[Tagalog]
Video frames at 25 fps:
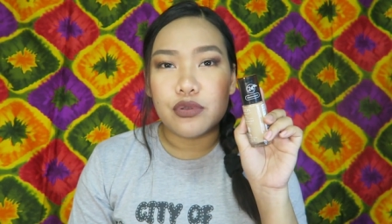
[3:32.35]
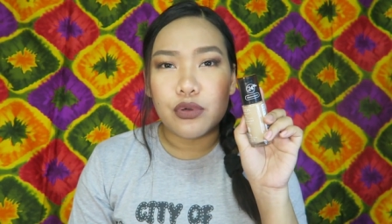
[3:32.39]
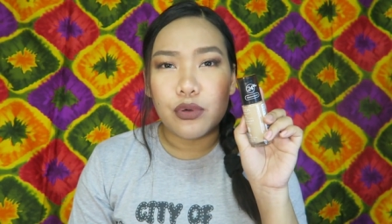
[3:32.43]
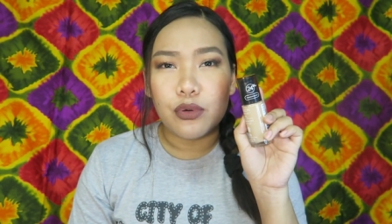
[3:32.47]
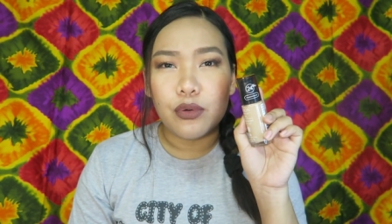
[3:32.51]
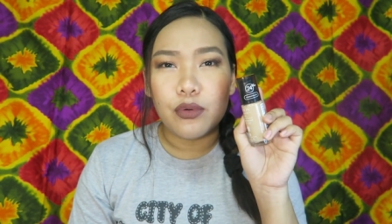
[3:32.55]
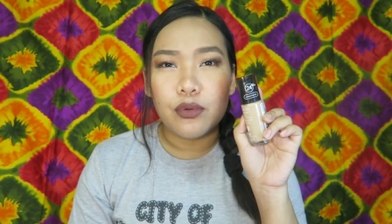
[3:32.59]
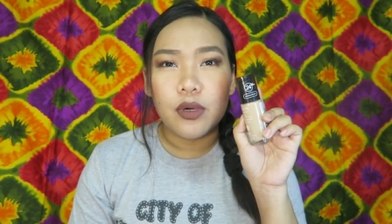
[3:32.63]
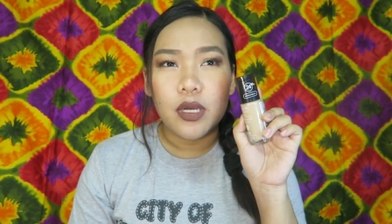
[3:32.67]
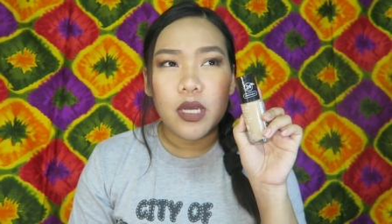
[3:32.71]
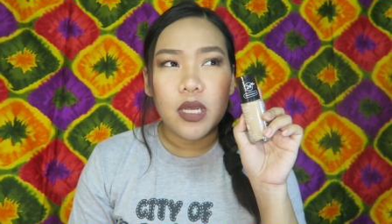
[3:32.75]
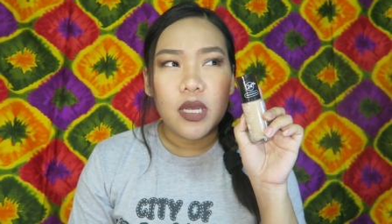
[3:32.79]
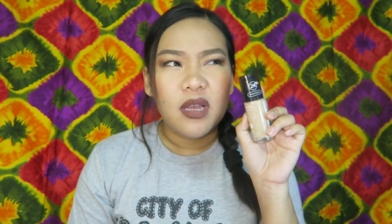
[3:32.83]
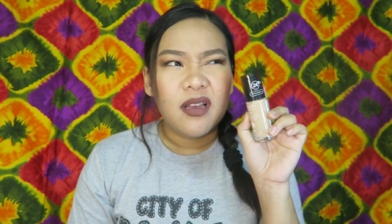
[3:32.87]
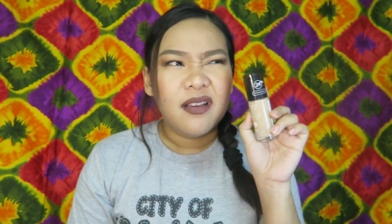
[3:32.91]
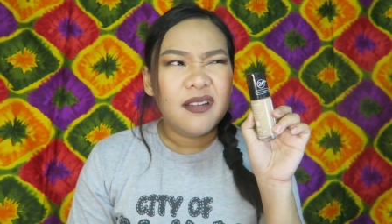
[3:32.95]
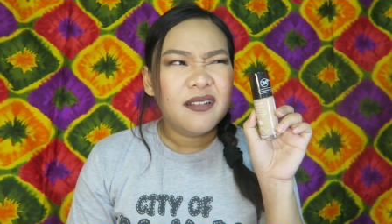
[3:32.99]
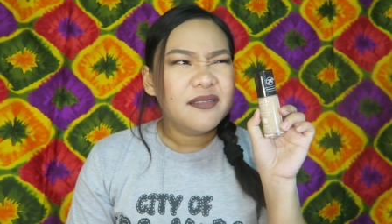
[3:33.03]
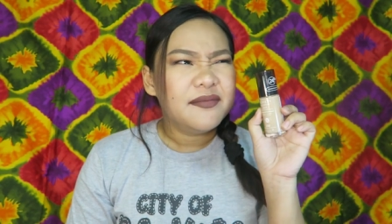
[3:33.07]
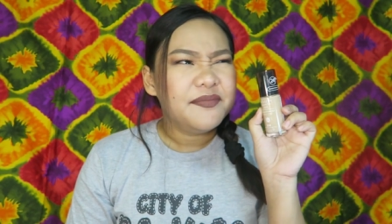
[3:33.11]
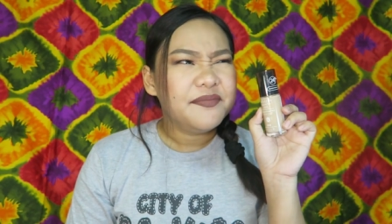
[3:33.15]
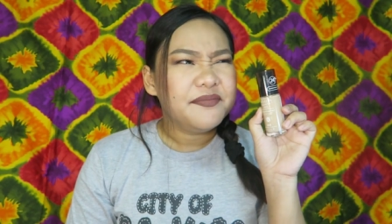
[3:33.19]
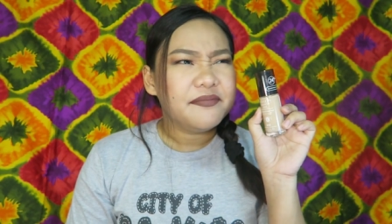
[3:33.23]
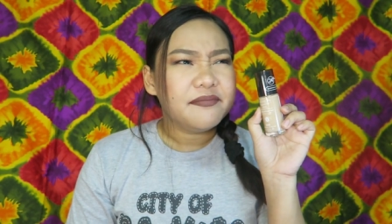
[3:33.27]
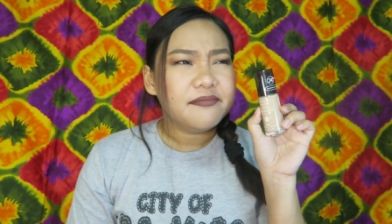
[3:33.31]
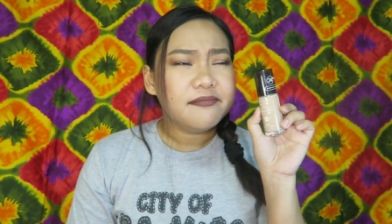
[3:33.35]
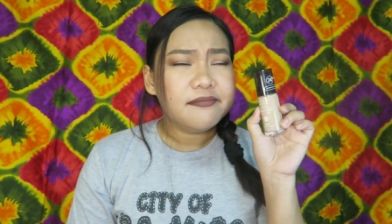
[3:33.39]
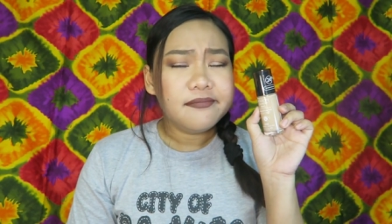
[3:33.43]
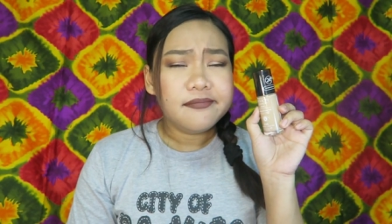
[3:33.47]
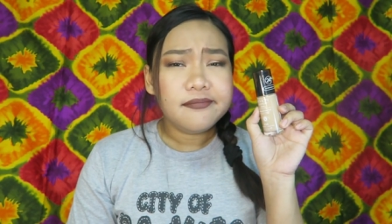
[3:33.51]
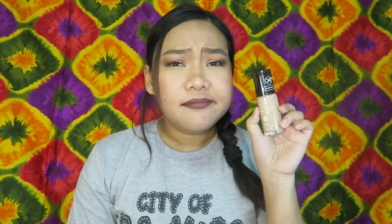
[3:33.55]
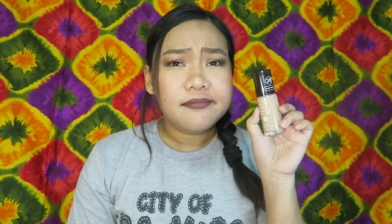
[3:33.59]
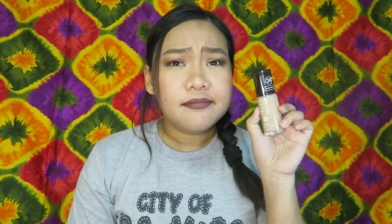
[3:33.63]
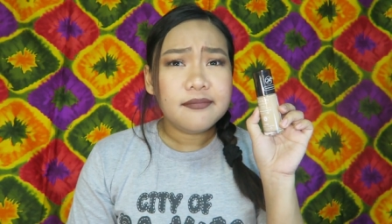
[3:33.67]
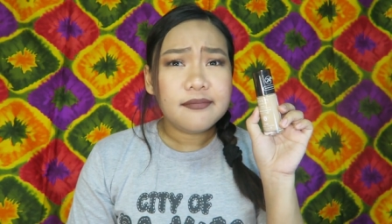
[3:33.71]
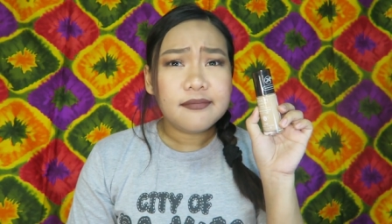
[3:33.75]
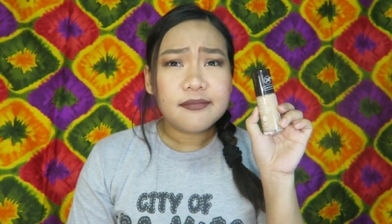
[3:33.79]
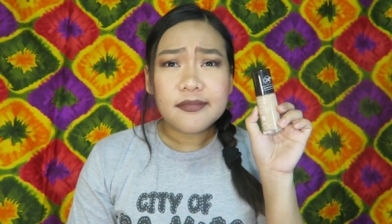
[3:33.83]
So,
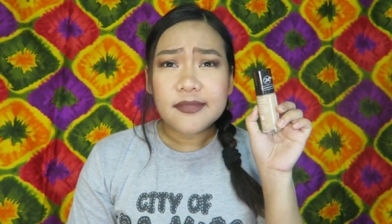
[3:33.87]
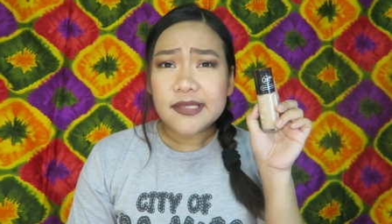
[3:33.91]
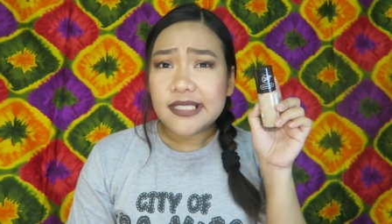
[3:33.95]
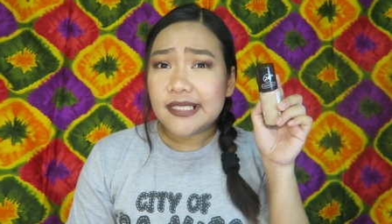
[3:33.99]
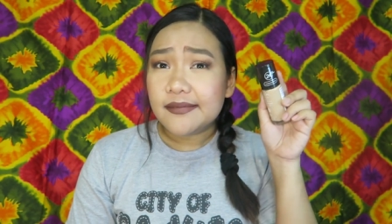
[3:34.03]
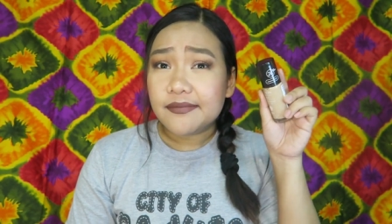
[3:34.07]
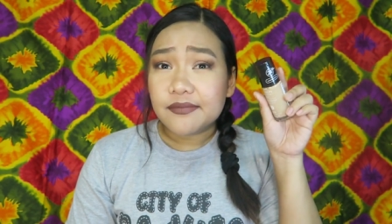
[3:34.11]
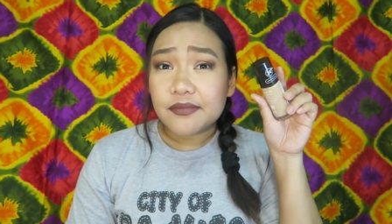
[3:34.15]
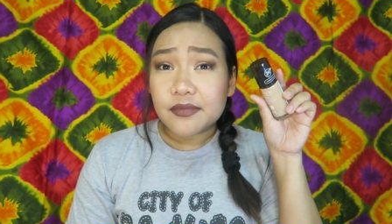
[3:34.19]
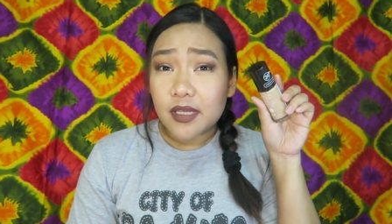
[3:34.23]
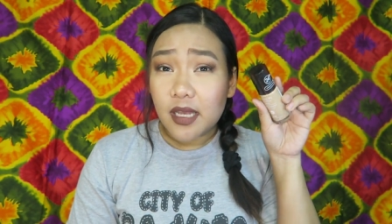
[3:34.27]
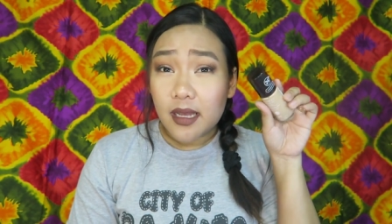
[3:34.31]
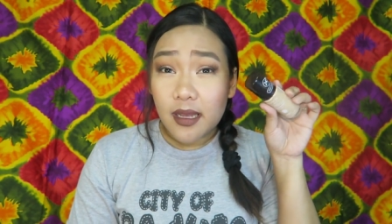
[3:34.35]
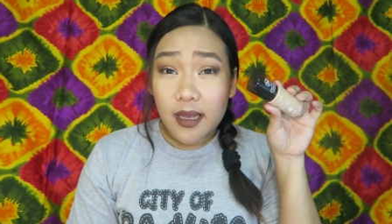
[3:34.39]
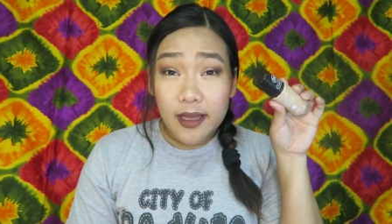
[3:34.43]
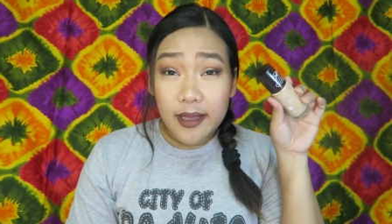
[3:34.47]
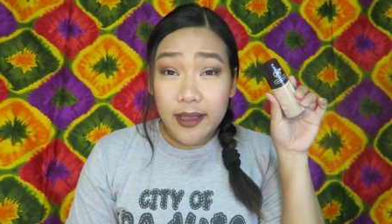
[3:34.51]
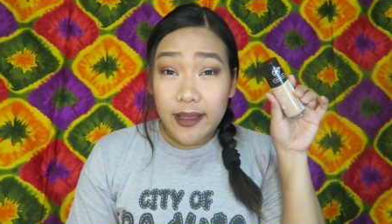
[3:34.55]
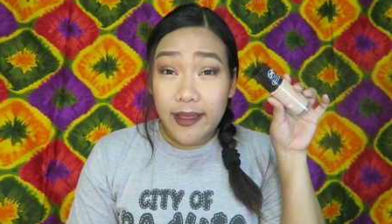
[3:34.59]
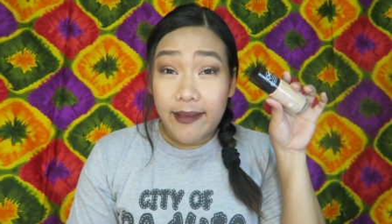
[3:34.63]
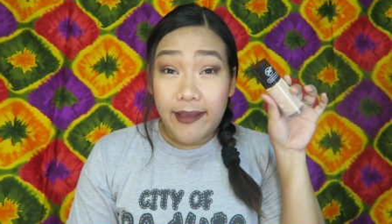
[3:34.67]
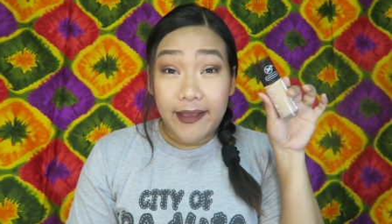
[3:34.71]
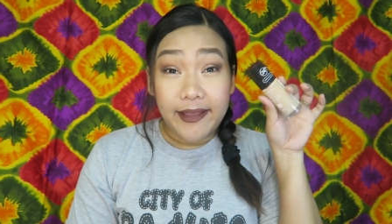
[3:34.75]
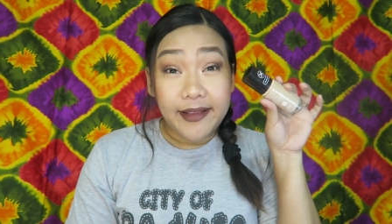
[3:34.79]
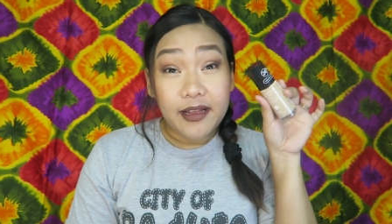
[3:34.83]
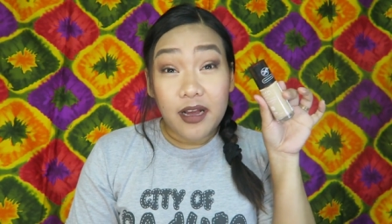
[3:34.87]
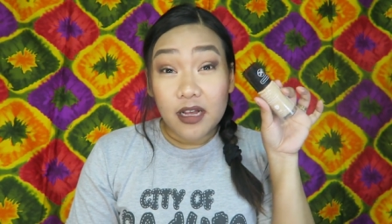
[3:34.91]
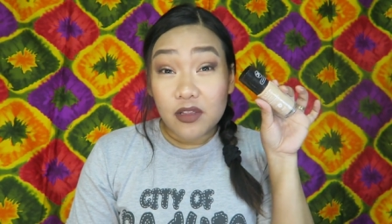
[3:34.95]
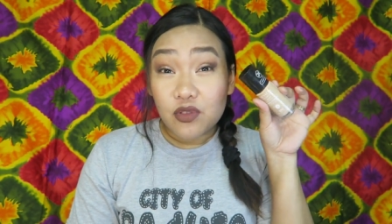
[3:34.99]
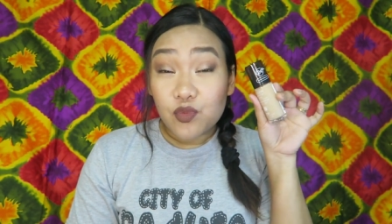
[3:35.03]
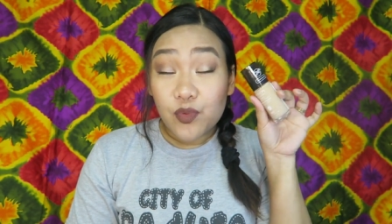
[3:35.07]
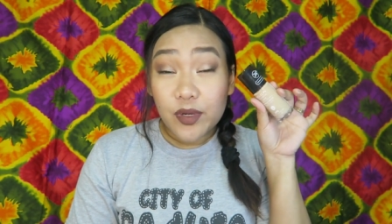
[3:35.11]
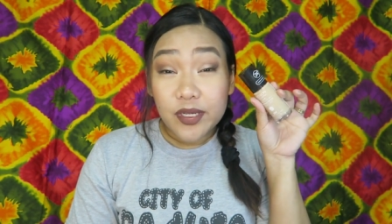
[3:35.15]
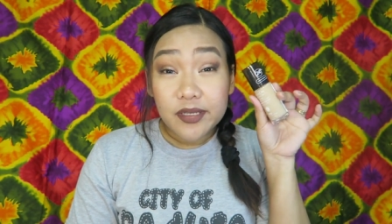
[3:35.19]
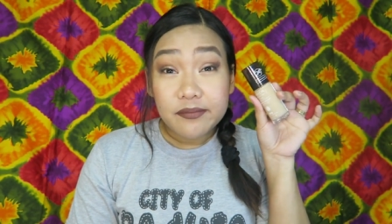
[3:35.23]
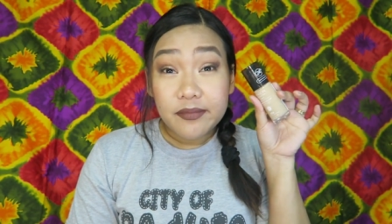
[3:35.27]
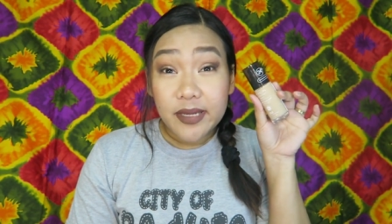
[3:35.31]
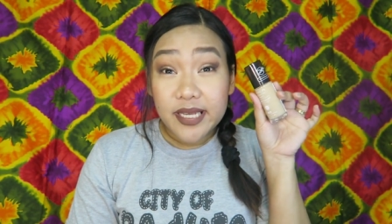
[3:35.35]
mm, I got
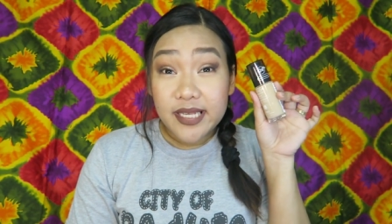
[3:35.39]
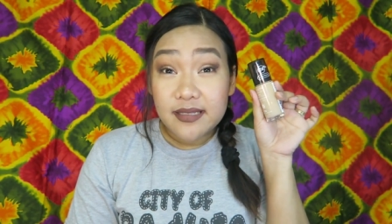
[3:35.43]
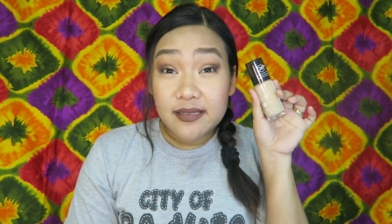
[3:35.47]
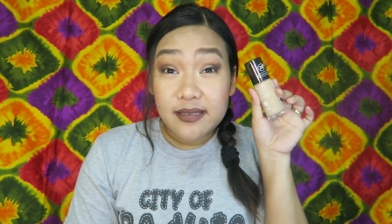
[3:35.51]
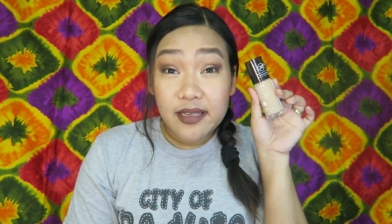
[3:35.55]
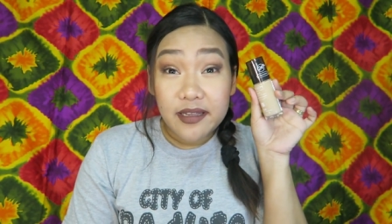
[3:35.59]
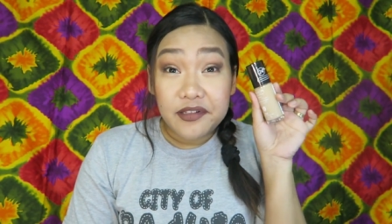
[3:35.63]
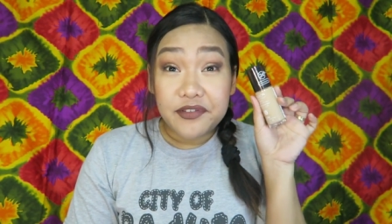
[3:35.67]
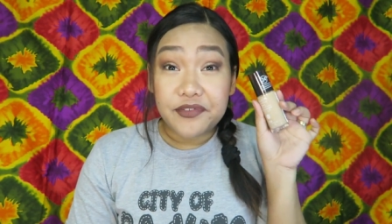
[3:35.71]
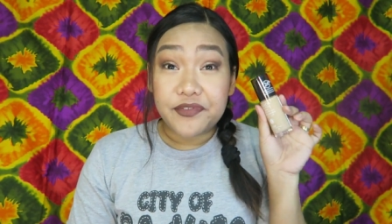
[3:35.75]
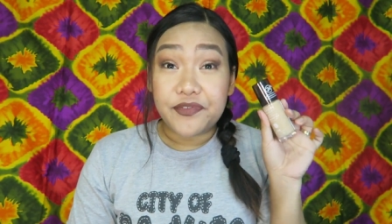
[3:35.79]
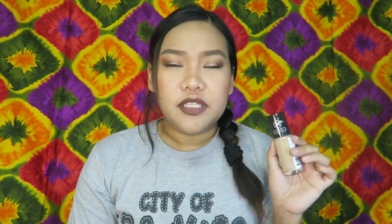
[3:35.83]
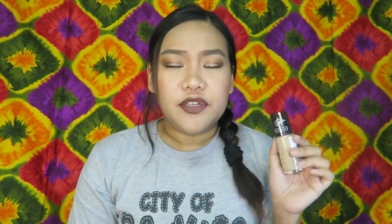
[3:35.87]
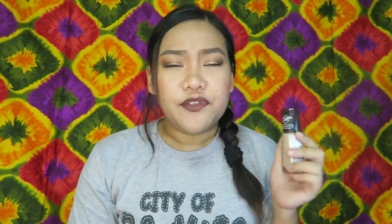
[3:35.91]
one myself.